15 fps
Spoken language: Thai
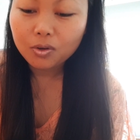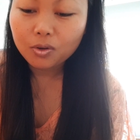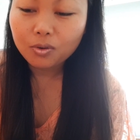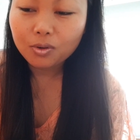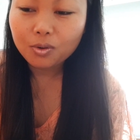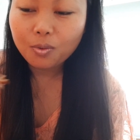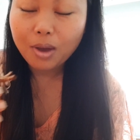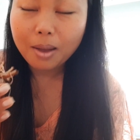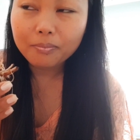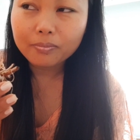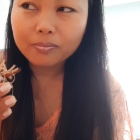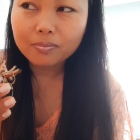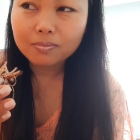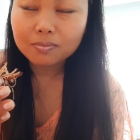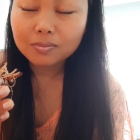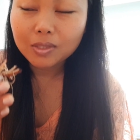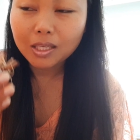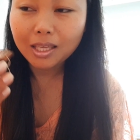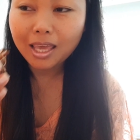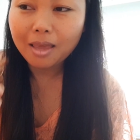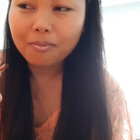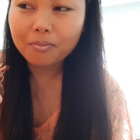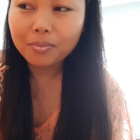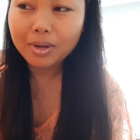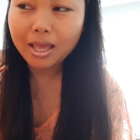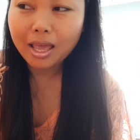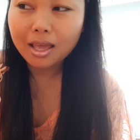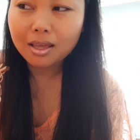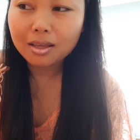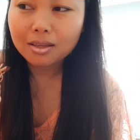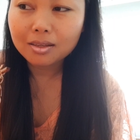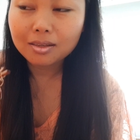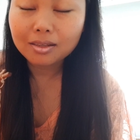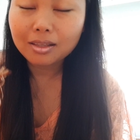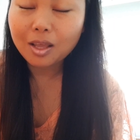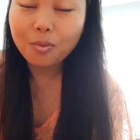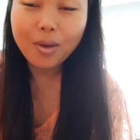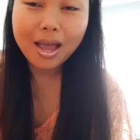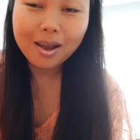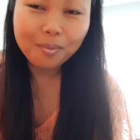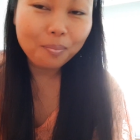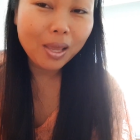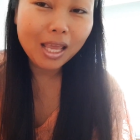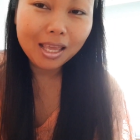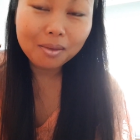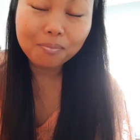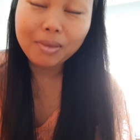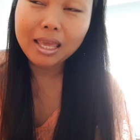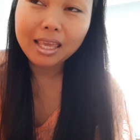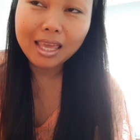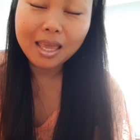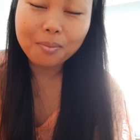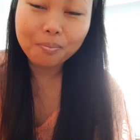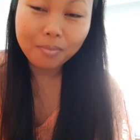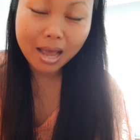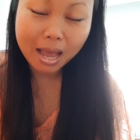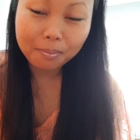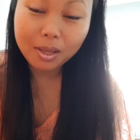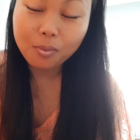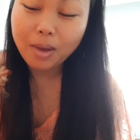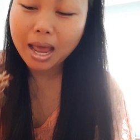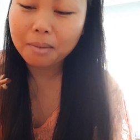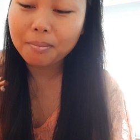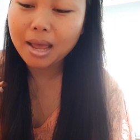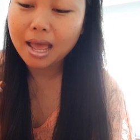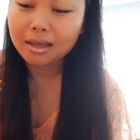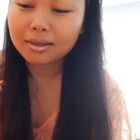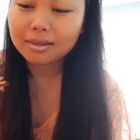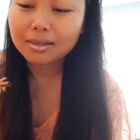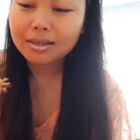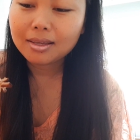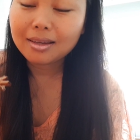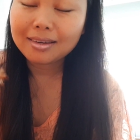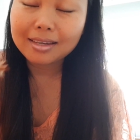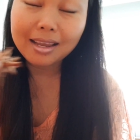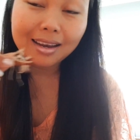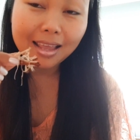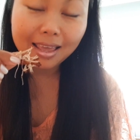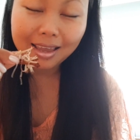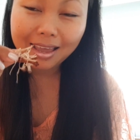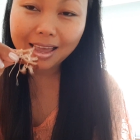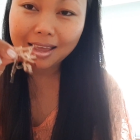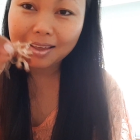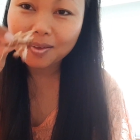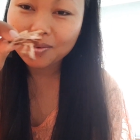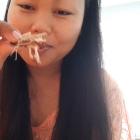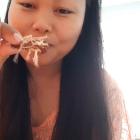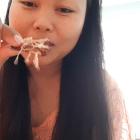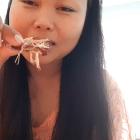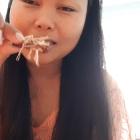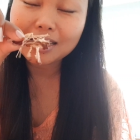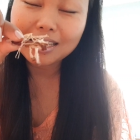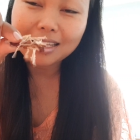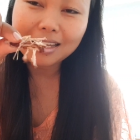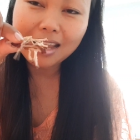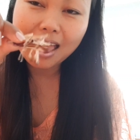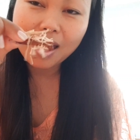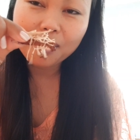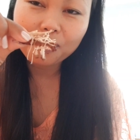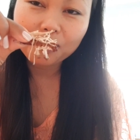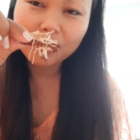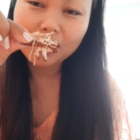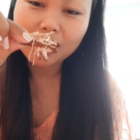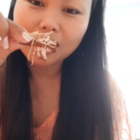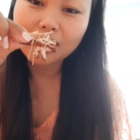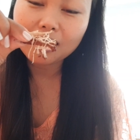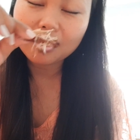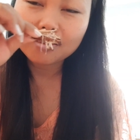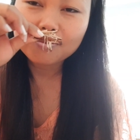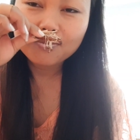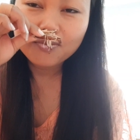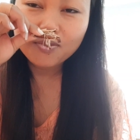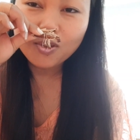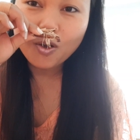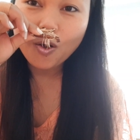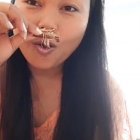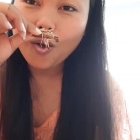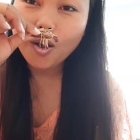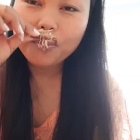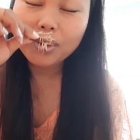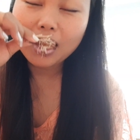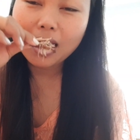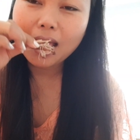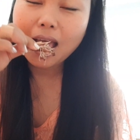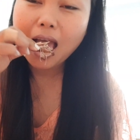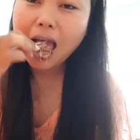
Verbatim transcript: รสความเค็มนะคะแต่ว่าไม่ไม่เค็มมากไม่หวานมาก นั่นแหละค่ะ มันจะดีนะ นี่หอมนะ